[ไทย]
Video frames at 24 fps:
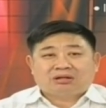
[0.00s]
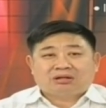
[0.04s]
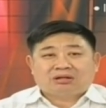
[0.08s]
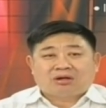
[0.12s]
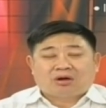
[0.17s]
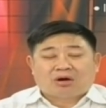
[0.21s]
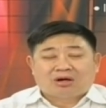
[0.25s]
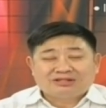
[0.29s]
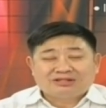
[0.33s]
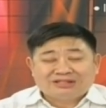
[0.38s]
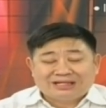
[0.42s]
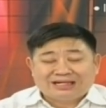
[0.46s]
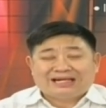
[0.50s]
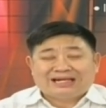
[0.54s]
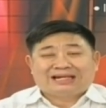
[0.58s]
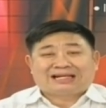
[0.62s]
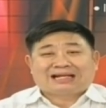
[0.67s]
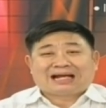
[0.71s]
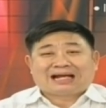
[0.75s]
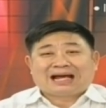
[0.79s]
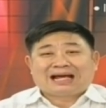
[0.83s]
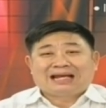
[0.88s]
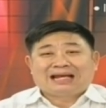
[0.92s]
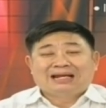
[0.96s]
ของเศรษฐกิจ
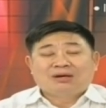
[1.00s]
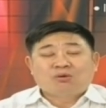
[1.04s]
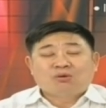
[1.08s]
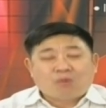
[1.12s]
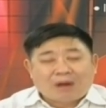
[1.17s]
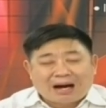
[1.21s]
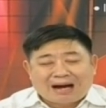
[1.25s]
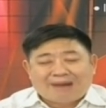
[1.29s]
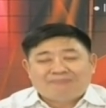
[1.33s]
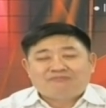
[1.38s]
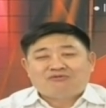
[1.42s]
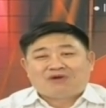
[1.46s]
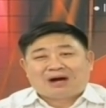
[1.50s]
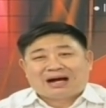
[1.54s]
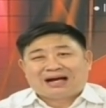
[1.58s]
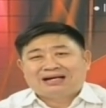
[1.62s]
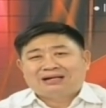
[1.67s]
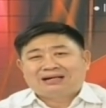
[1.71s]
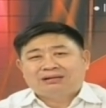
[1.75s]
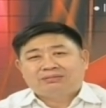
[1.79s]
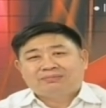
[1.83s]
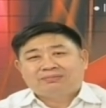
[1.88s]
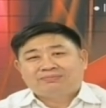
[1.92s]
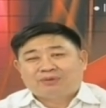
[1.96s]
ไทยหรือความหวัง
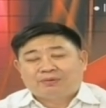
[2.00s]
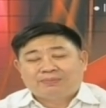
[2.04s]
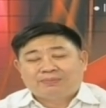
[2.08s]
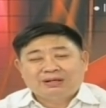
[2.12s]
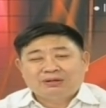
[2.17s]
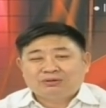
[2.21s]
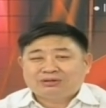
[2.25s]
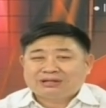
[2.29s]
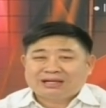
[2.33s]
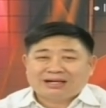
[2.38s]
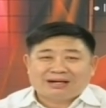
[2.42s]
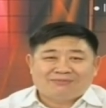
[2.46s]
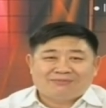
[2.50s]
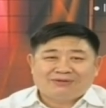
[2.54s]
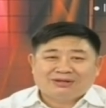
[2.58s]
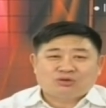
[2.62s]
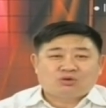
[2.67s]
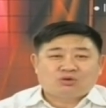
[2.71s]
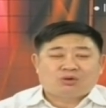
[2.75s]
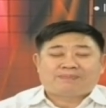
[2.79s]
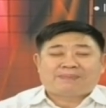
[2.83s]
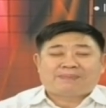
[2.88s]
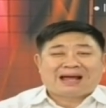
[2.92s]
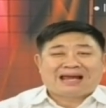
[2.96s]
ผมไม่รู้ใช้คำว่า
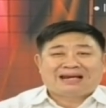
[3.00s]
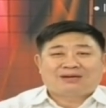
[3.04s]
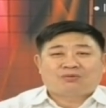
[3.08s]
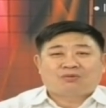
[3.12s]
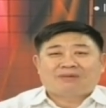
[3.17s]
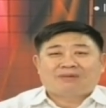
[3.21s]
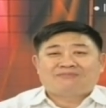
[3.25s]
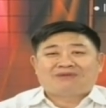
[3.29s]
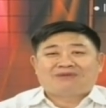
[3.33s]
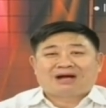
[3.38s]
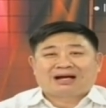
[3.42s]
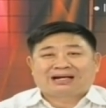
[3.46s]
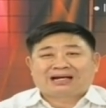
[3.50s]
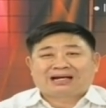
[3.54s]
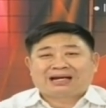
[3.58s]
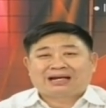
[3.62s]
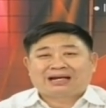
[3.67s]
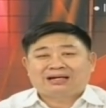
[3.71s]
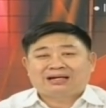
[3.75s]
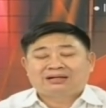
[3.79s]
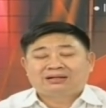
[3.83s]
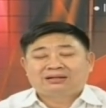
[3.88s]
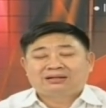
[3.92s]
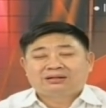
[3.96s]
ตัวแปรหรือความหวังนะ
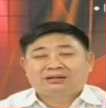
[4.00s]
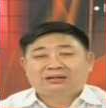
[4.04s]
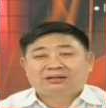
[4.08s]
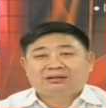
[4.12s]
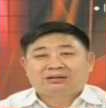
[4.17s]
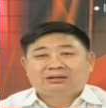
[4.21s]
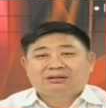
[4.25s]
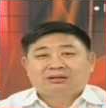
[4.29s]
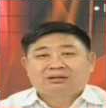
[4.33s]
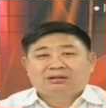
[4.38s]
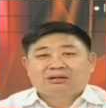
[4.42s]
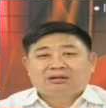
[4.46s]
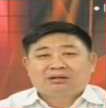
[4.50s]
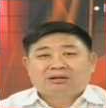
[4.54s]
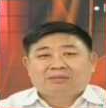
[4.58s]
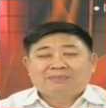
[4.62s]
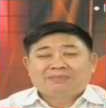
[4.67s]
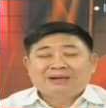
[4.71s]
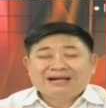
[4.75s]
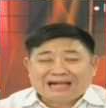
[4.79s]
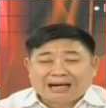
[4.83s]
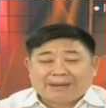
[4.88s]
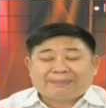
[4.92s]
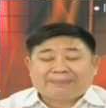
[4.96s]

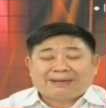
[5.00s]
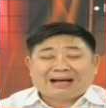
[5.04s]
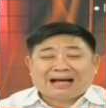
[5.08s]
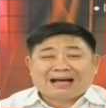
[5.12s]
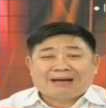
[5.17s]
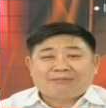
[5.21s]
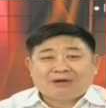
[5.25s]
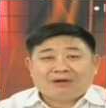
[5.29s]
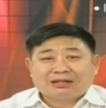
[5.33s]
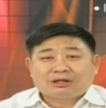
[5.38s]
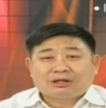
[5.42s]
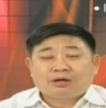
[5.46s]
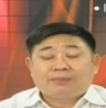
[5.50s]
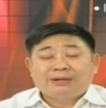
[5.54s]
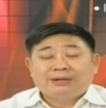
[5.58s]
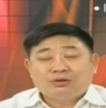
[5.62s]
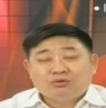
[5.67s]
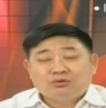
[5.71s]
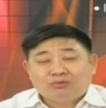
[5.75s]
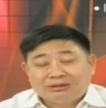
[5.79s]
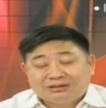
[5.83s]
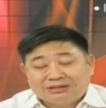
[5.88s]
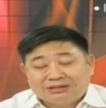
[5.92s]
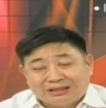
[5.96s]
มันกลับกลายว่าต้องไป
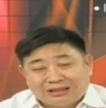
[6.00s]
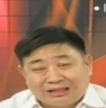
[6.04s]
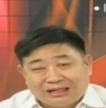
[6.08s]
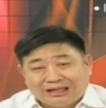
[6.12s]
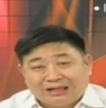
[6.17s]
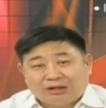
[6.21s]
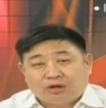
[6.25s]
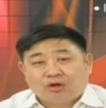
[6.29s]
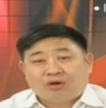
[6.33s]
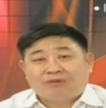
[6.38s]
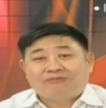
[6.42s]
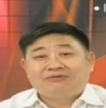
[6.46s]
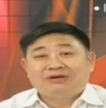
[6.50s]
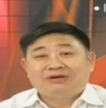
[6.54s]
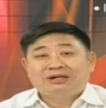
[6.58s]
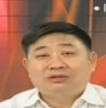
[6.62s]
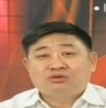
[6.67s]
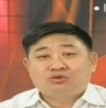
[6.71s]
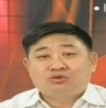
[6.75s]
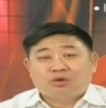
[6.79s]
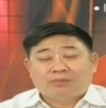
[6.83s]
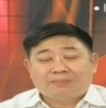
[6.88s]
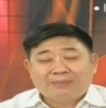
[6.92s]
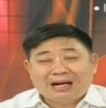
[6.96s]
ดูว่าเศรษฐกิจโลกฟื้น
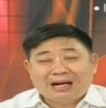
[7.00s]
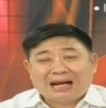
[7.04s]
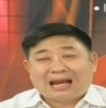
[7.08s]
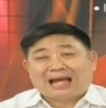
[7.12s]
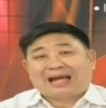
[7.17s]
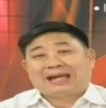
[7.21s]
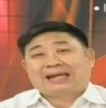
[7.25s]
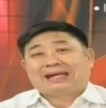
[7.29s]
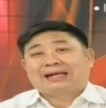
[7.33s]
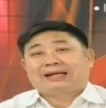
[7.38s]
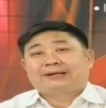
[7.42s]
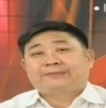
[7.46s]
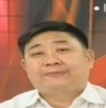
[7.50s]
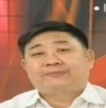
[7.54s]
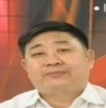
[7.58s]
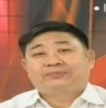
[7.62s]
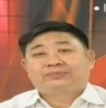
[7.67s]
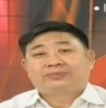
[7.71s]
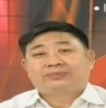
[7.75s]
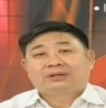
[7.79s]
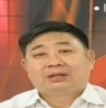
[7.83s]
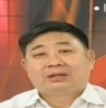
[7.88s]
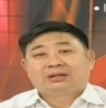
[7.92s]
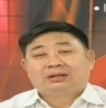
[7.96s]
ตัวเมื่อไหร่
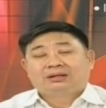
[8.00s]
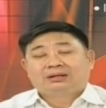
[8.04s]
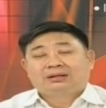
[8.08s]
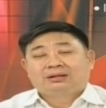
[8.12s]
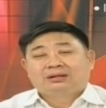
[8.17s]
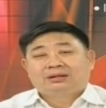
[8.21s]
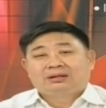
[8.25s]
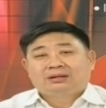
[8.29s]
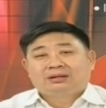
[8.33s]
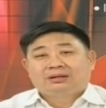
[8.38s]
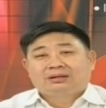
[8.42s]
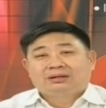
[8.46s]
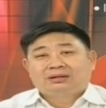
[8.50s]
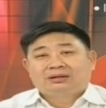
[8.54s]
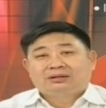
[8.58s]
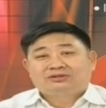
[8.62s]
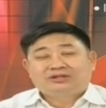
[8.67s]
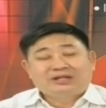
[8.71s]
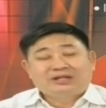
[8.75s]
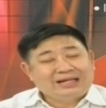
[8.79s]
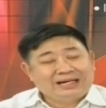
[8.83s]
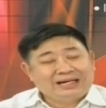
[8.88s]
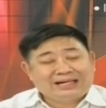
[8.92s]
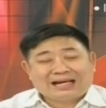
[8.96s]
เศ
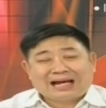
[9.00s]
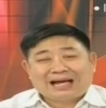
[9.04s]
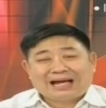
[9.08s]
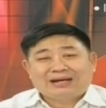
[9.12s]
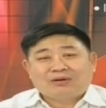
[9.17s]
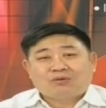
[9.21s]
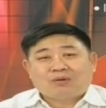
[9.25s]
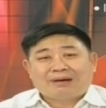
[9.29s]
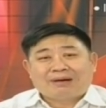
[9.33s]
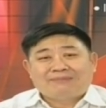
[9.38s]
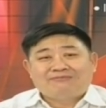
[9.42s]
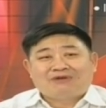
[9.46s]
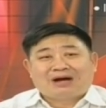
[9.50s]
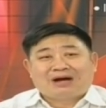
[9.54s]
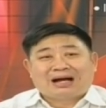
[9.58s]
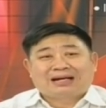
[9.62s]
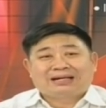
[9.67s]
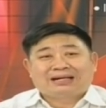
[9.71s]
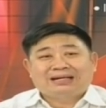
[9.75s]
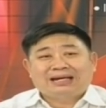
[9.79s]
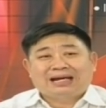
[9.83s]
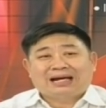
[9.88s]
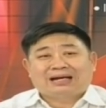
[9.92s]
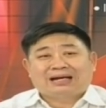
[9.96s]
รษฐกิจไทยความหวัง
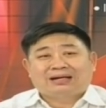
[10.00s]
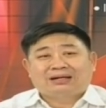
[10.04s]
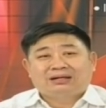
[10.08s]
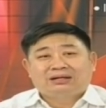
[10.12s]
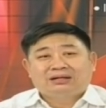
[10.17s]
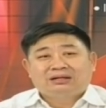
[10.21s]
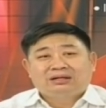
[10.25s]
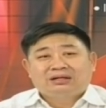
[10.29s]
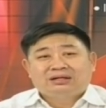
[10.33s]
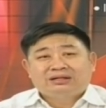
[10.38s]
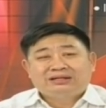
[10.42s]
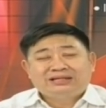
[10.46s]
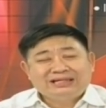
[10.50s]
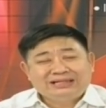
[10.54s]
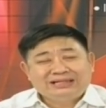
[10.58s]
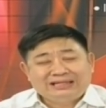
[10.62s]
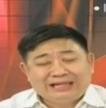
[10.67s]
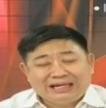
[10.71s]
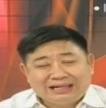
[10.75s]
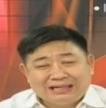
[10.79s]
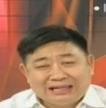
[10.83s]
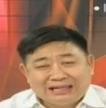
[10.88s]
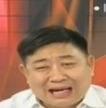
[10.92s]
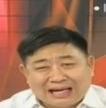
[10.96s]
เนี่ยจ
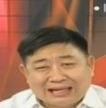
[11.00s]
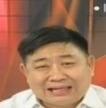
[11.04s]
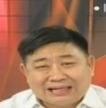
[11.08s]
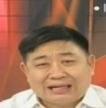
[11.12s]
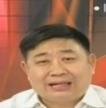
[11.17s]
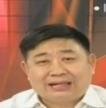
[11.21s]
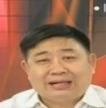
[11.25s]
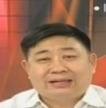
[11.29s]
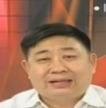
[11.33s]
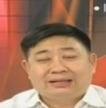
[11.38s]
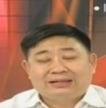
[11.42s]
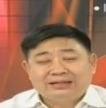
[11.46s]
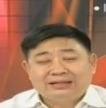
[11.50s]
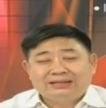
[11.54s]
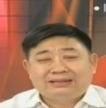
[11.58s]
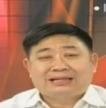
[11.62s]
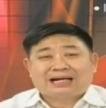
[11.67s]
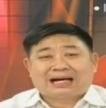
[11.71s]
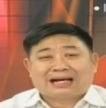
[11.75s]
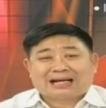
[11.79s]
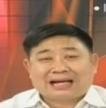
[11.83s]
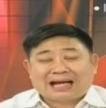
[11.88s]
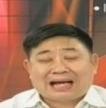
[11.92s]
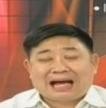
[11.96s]
ริง ๆ น่าจะเกิดขึ้น
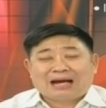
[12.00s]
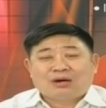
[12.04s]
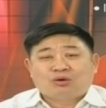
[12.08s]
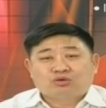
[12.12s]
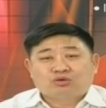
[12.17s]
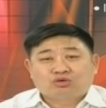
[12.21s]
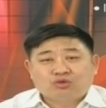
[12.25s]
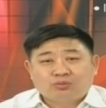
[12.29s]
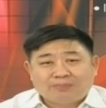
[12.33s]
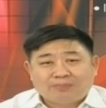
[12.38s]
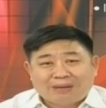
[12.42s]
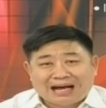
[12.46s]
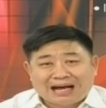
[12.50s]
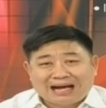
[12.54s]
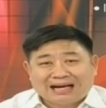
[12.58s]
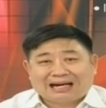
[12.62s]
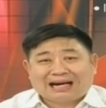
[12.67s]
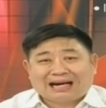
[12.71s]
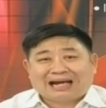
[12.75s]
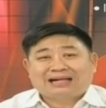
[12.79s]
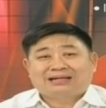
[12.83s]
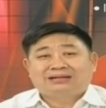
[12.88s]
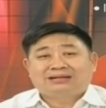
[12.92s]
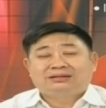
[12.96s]
จากการลงทุนภาค
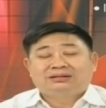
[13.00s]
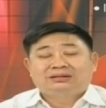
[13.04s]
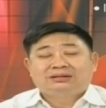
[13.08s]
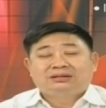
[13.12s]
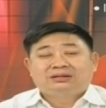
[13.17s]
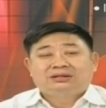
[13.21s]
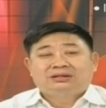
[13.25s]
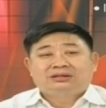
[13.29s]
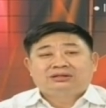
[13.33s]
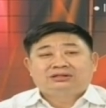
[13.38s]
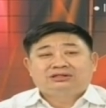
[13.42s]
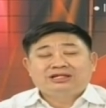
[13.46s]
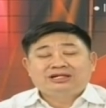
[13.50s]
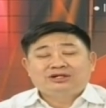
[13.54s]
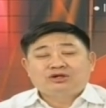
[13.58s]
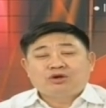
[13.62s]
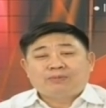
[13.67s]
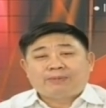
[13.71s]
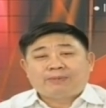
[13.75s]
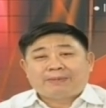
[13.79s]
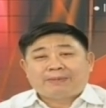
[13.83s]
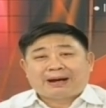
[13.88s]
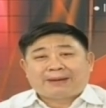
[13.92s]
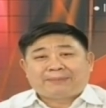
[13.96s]
รัฐ ซึ่งก็
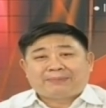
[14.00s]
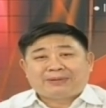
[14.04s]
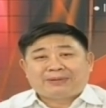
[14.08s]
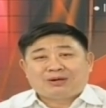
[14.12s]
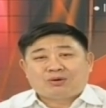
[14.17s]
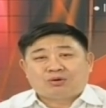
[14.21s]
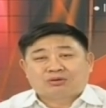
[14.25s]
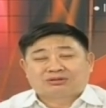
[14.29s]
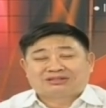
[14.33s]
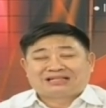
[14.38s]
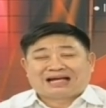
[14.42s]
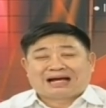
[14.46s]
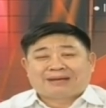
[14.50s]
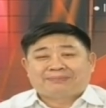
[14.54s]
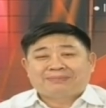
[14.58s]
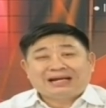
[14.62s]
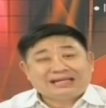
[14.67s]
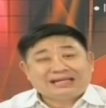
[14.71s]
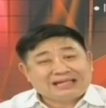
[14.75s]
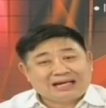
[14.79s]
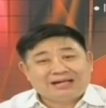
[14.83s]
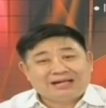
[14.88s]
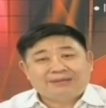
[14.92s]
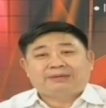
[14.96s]
ประมาณปี63 น่า
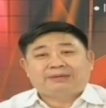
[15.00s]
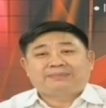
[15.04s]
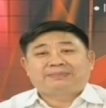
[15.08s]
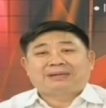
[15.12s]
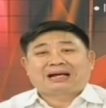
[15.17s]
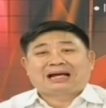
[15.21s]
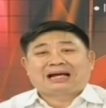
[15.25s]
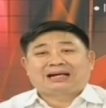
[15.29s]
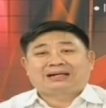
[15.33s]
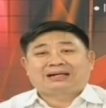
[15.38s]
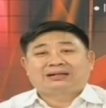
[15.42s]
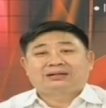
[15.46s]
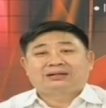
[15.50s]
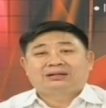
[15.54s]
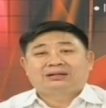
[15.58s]
จะเริ่มทำงาน